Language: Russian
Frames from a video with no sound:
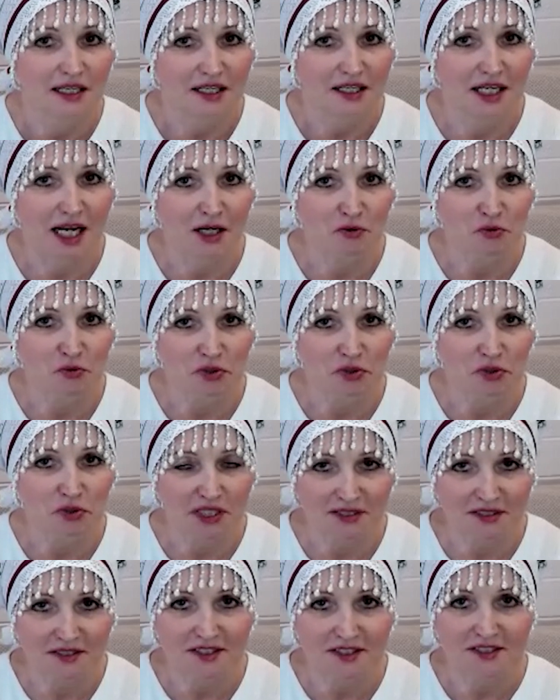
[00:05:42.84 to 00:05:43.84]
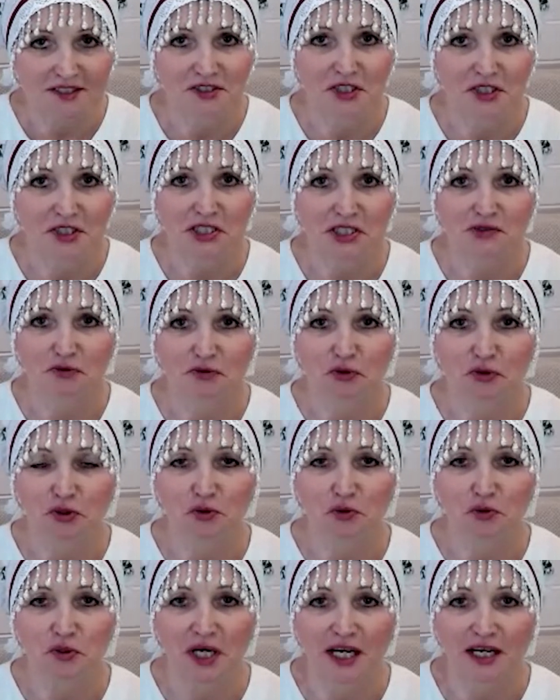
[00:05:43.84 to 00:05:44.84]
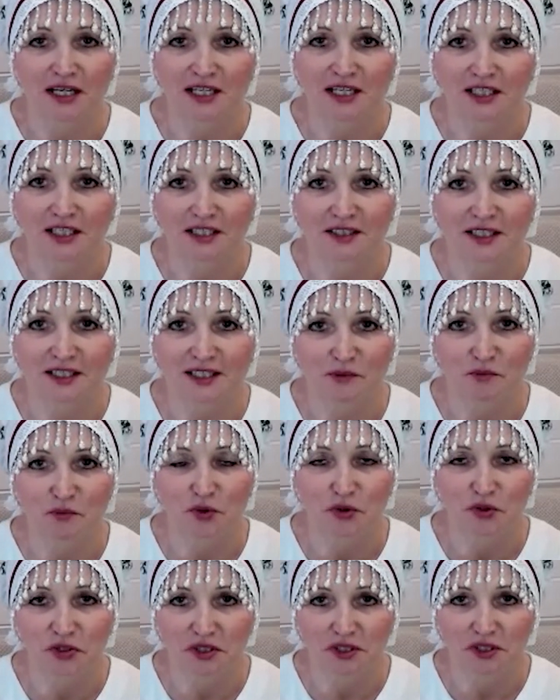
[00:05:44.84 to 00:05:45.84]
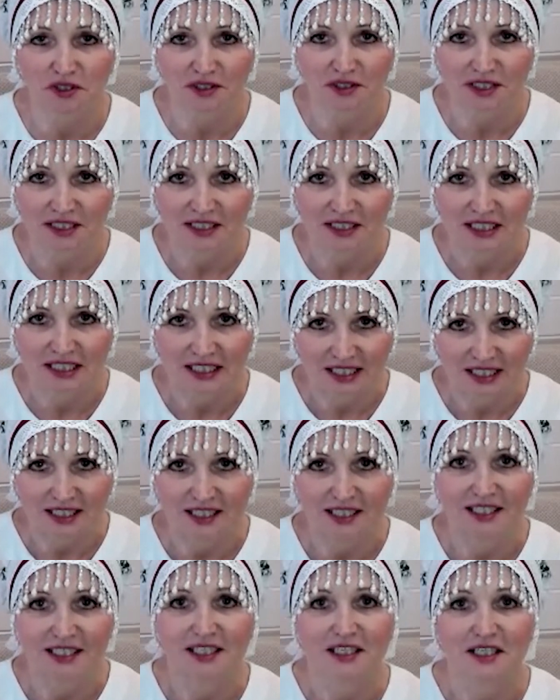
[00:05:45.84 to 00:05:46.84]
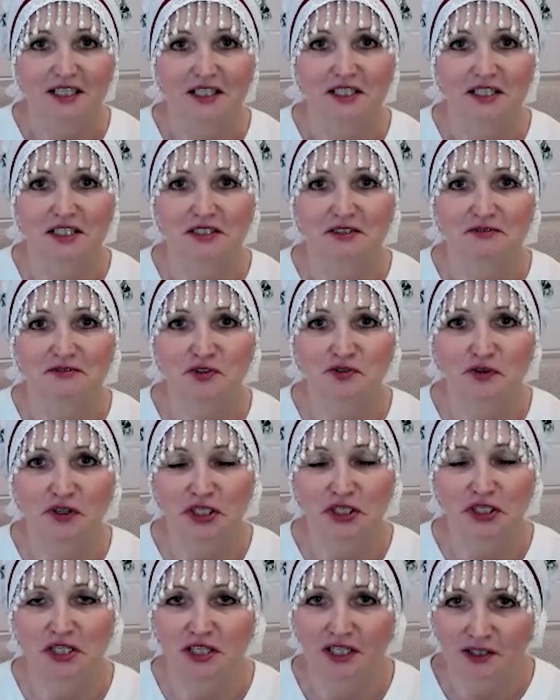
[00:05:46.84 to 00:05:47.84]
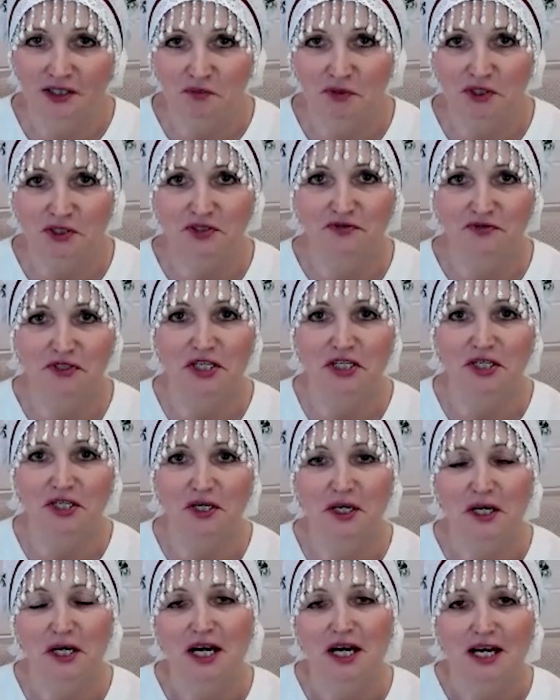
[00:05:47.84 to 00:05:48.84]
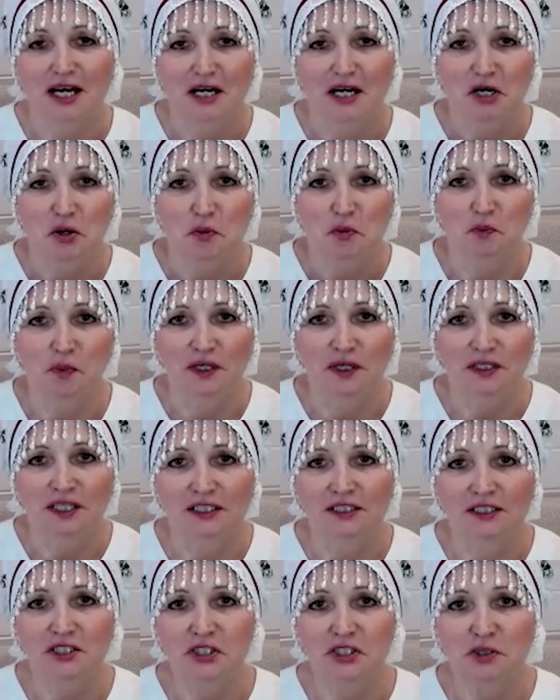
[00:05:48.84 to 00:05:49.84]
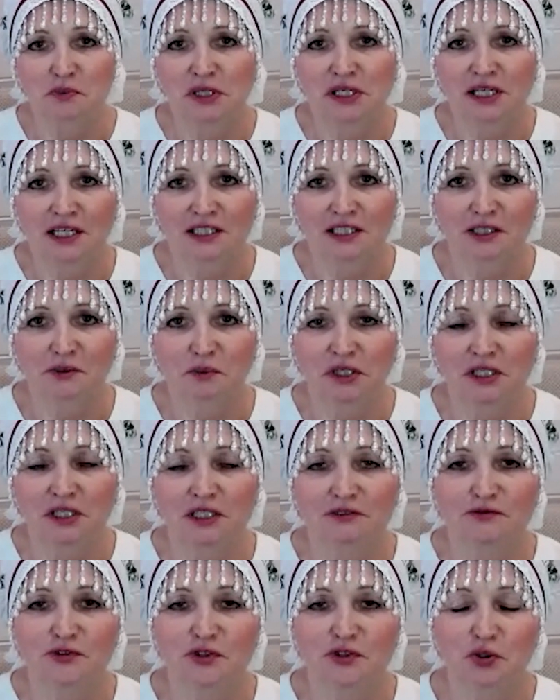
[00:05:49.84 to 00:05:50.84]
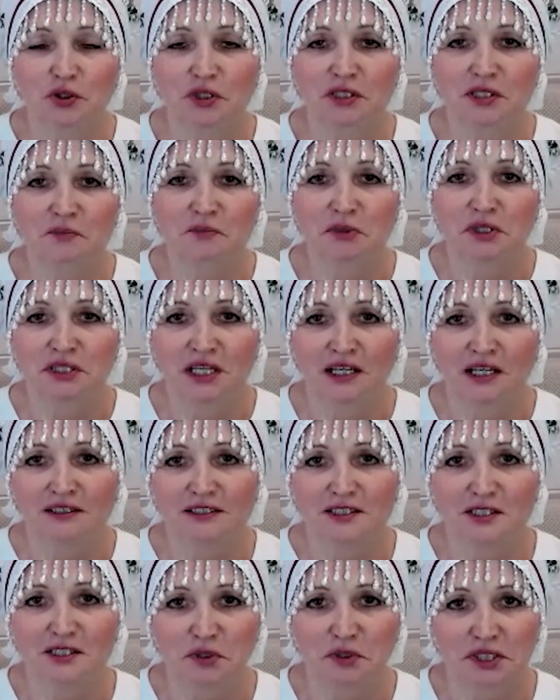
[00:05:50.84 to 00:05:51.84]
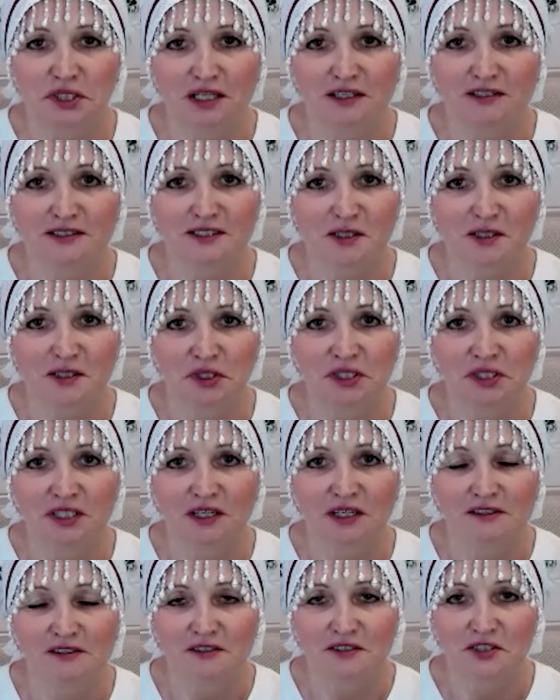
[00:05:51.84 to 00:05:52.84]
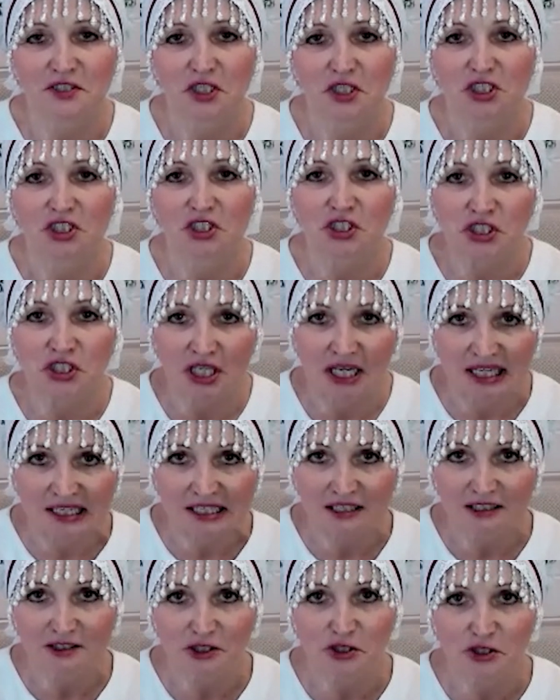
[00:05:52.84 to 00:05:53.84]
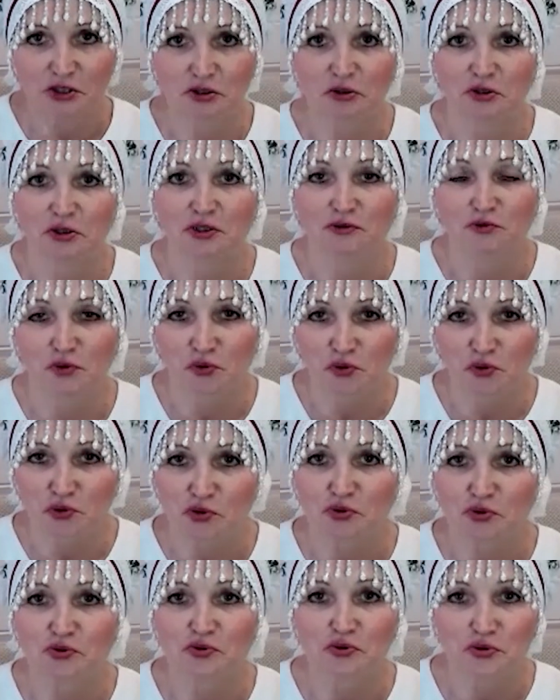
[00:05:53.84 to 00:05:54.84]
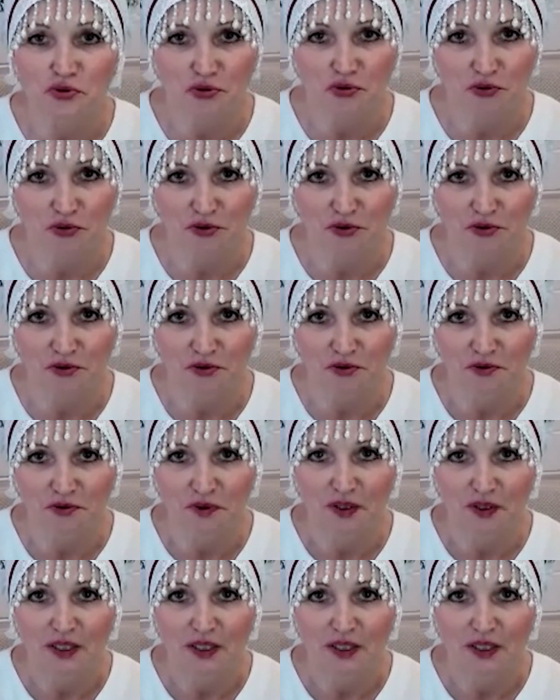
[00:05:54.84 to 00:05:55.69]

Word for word: как у нас действует Луна, как она работает а, в своей атмосфере, Конечно, миллиардами лет все это менялось, менялось и менялось. Жаль, что не в лучшую сторону.